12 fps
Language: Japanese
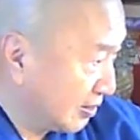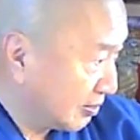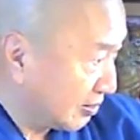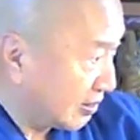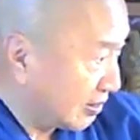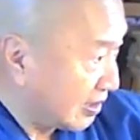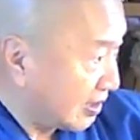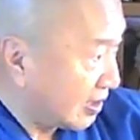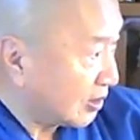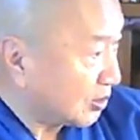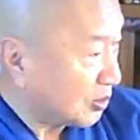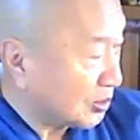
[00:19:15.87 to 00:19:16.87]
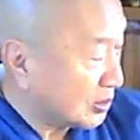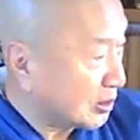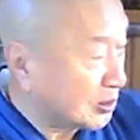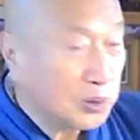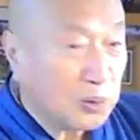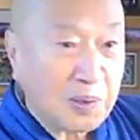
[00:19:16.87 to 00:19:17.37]
わーっとこう地
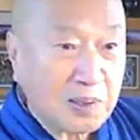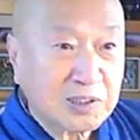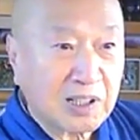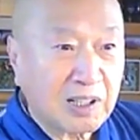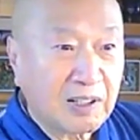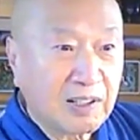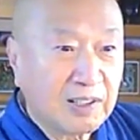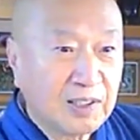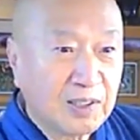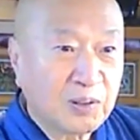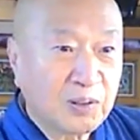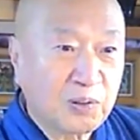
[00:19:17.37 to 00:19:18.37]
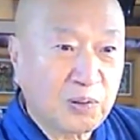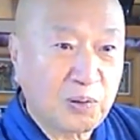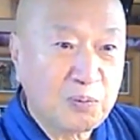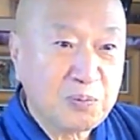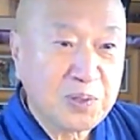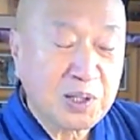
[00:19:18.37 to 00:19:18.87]
球の丸さが
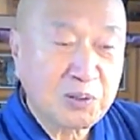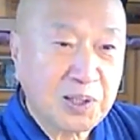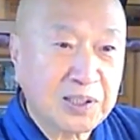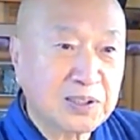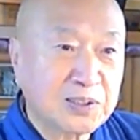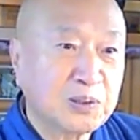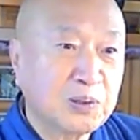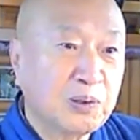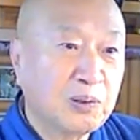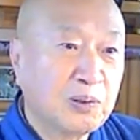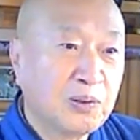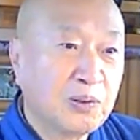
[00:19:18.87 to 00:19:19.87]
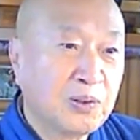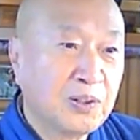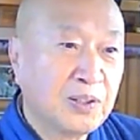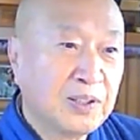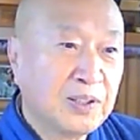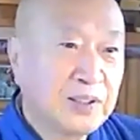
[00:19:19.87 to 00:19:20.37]
こう見えるわけですよ。
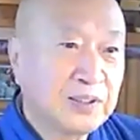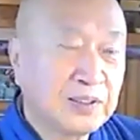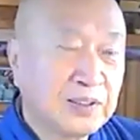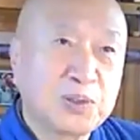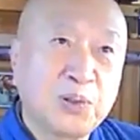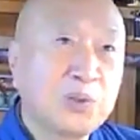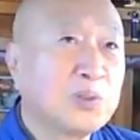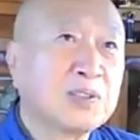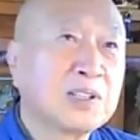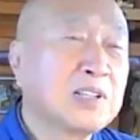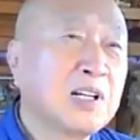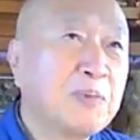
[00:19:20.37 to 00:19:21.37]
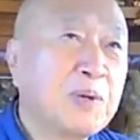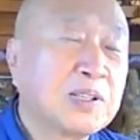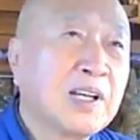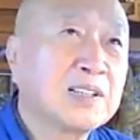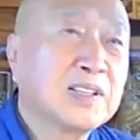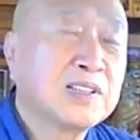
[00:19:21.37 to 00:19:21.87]
でそういうのを私はまあ
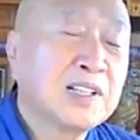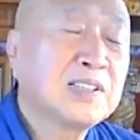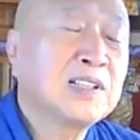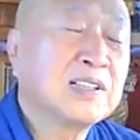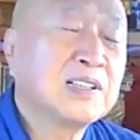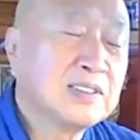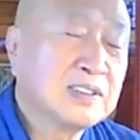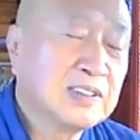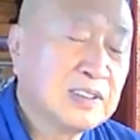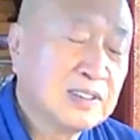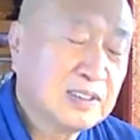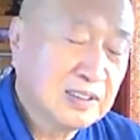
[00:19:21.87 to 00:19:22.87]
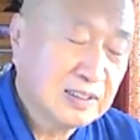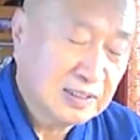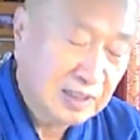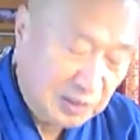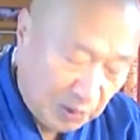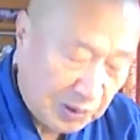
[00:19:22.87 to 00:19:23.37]
体験できない
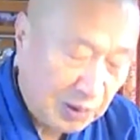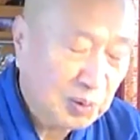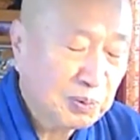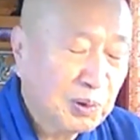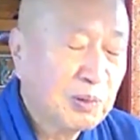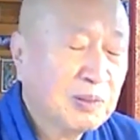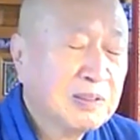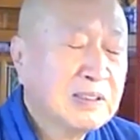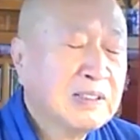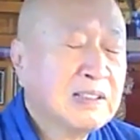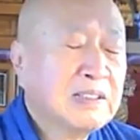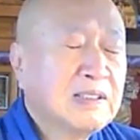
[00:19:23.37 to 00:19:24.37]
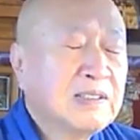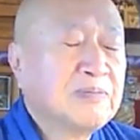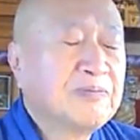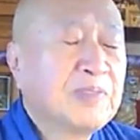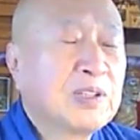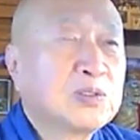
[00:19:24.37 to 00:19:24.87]
でしょうけども、
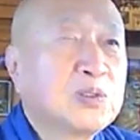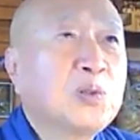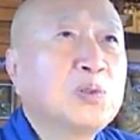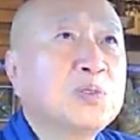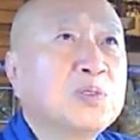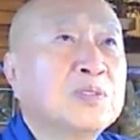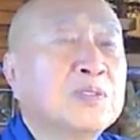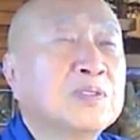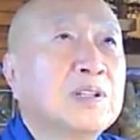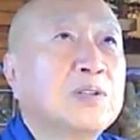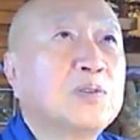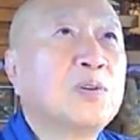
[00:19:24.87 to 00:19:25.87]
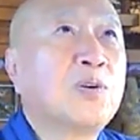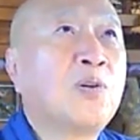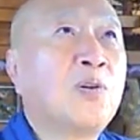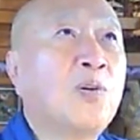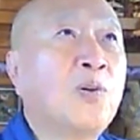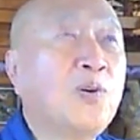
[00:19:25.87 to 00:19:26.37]
まあ、そういう
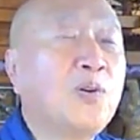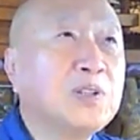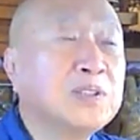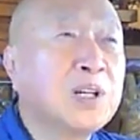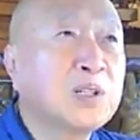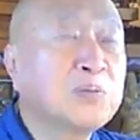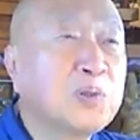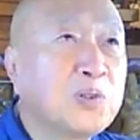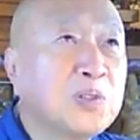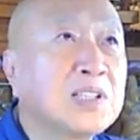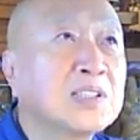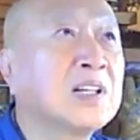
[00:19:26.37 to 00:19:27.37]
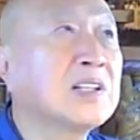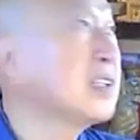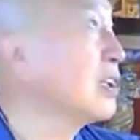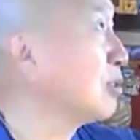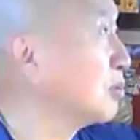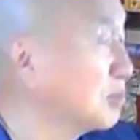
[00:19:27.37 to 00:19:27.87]
大いなるものに生かされ
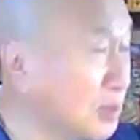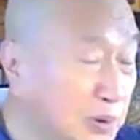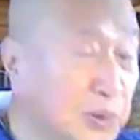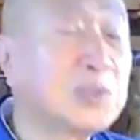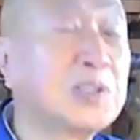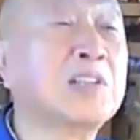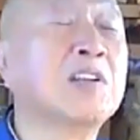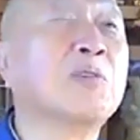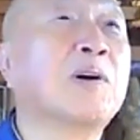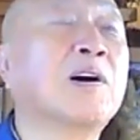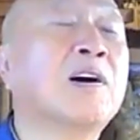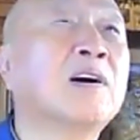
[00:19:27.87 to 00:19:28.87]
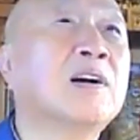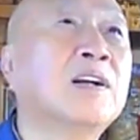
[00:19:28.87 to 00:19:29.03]
ている無本論して言えば